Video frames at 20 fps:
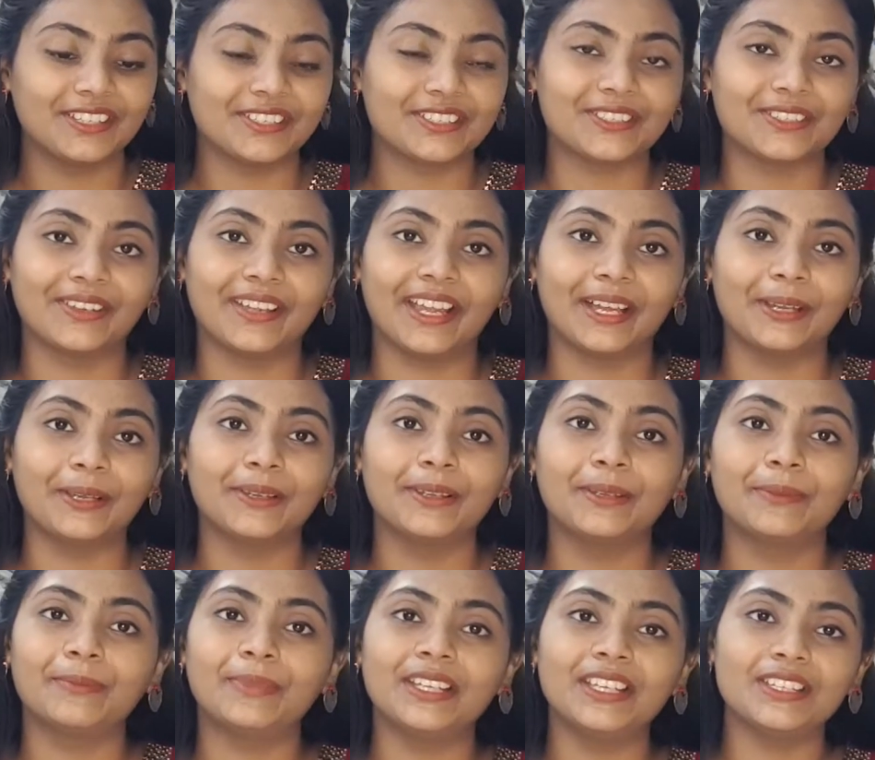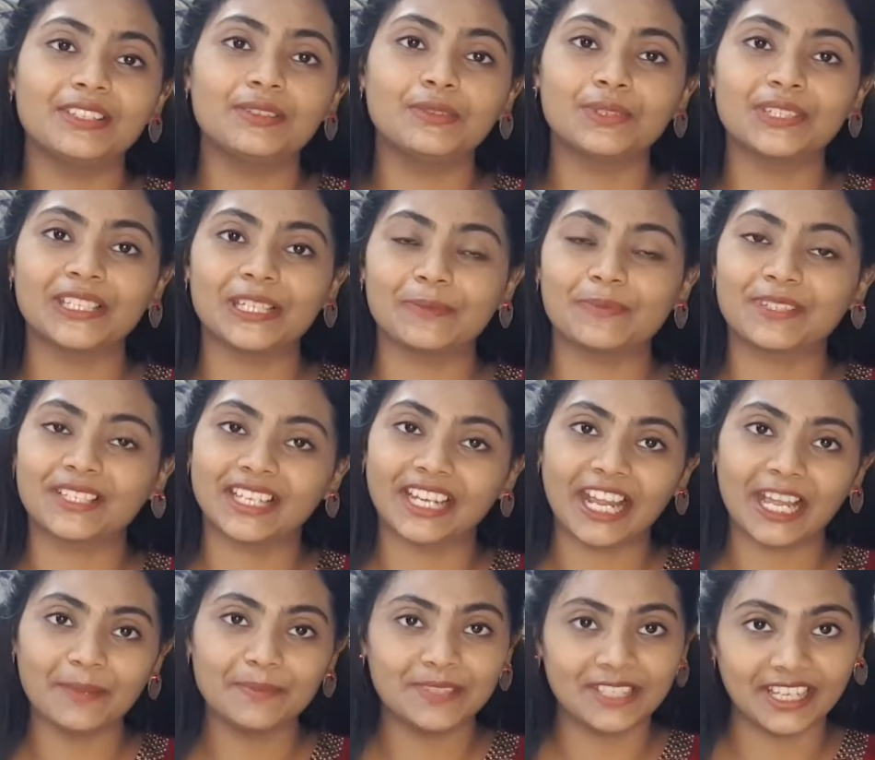సో యా ప్లీజ్ డూ
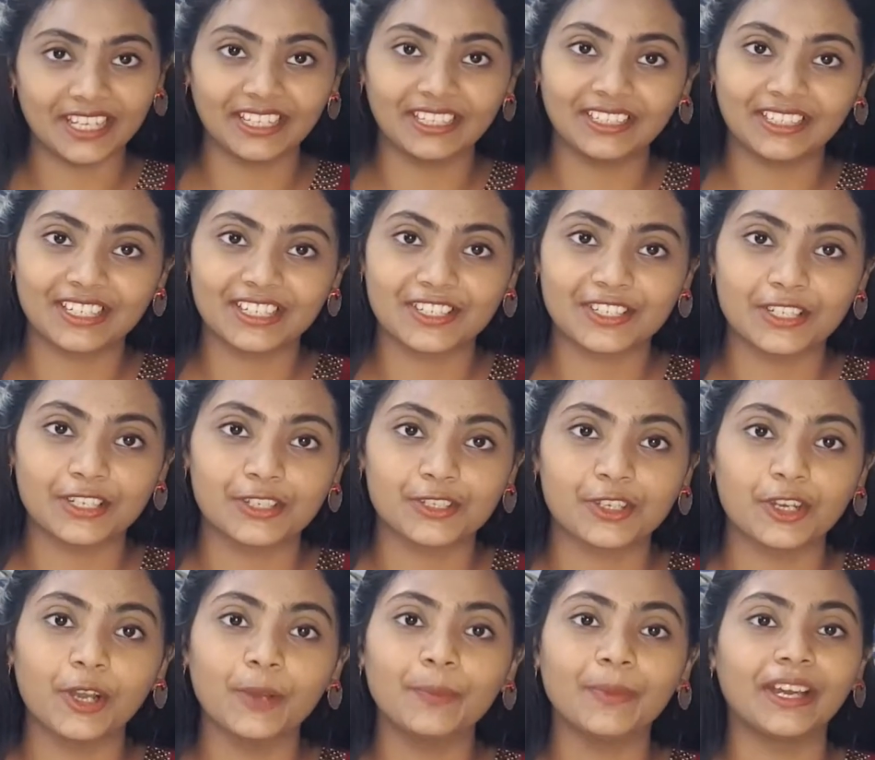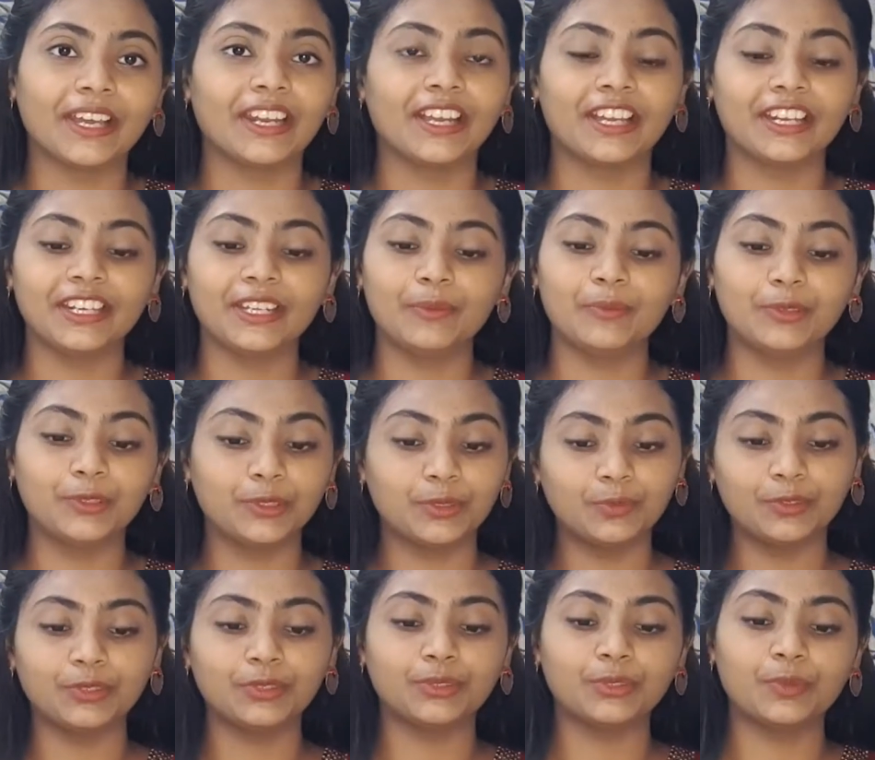సబ్స్క్రైబ్ సెరీన్ క్రిస్టల్ షాప్ అలానే ముందు
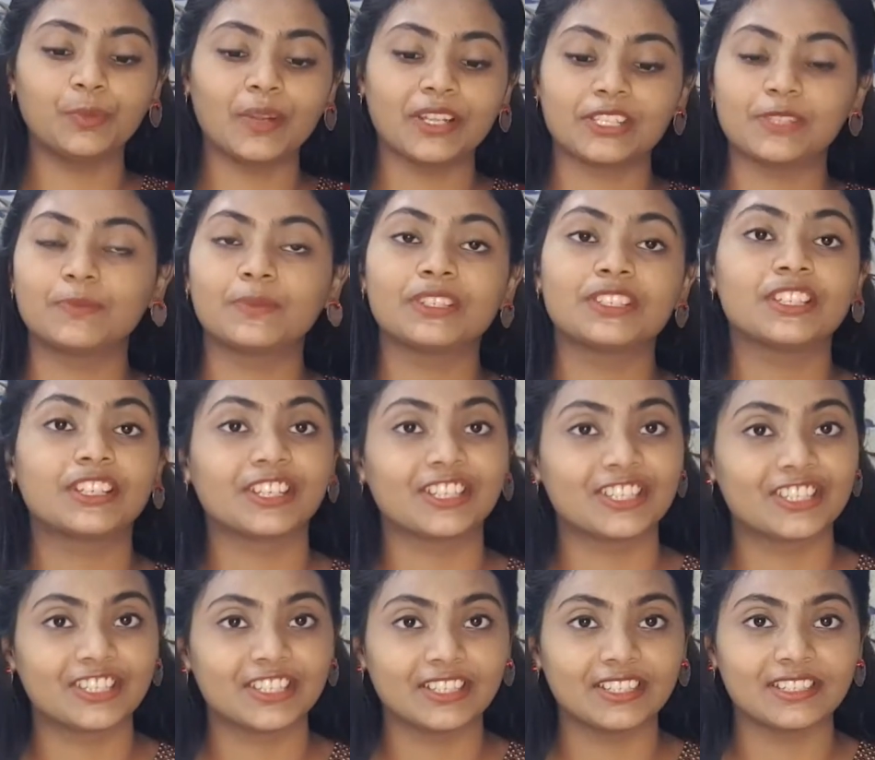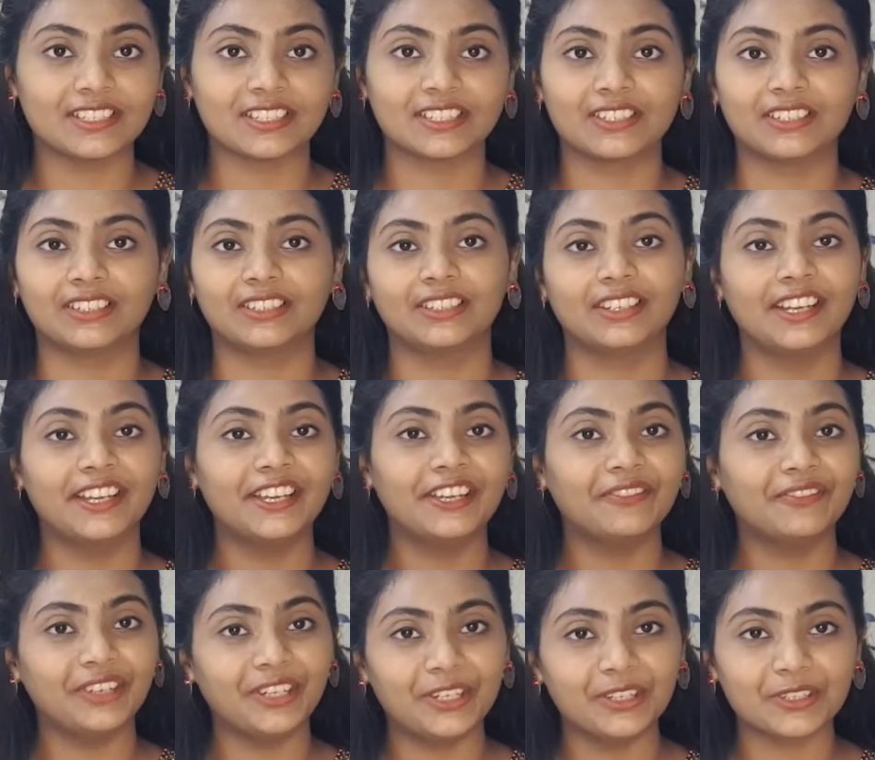ముందు మంచి మంచి క్రిస్టల్స్
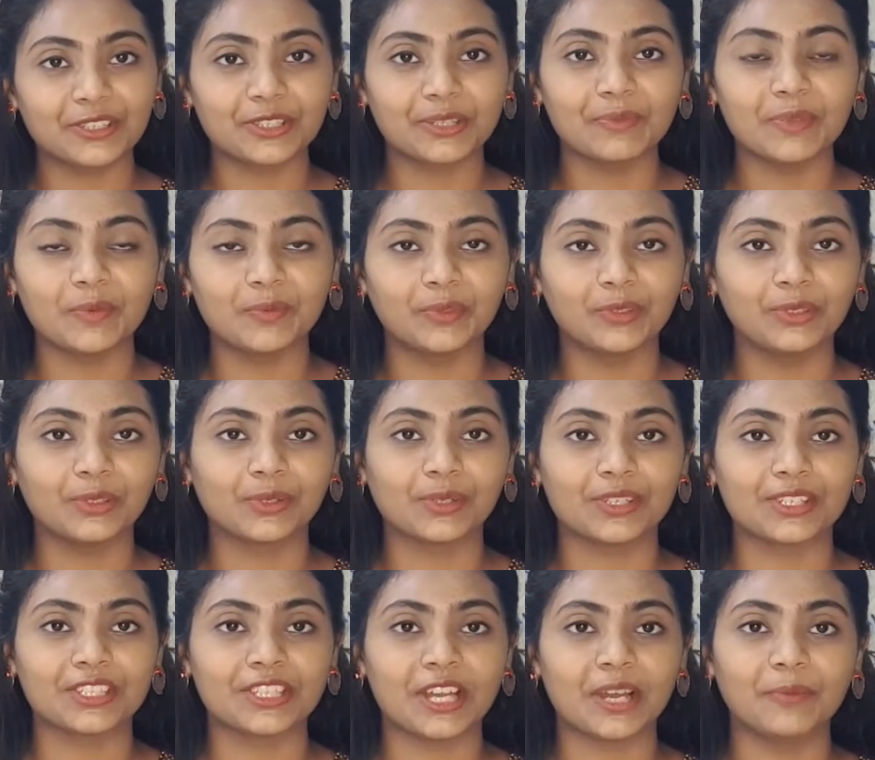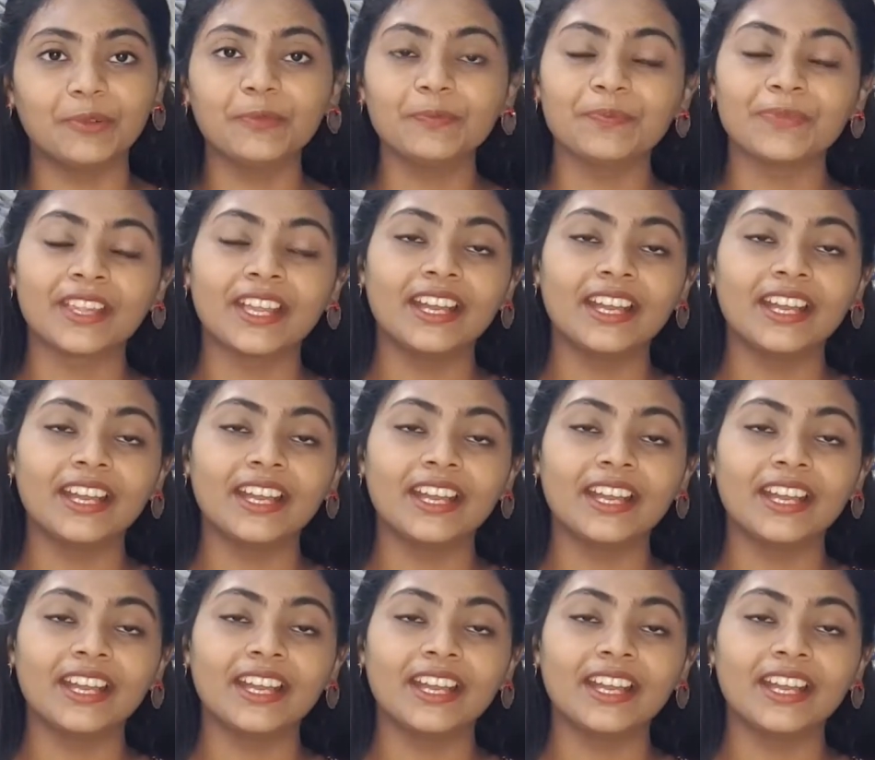వీడియోస్తో uh, మేము ముందుకు వస్తాము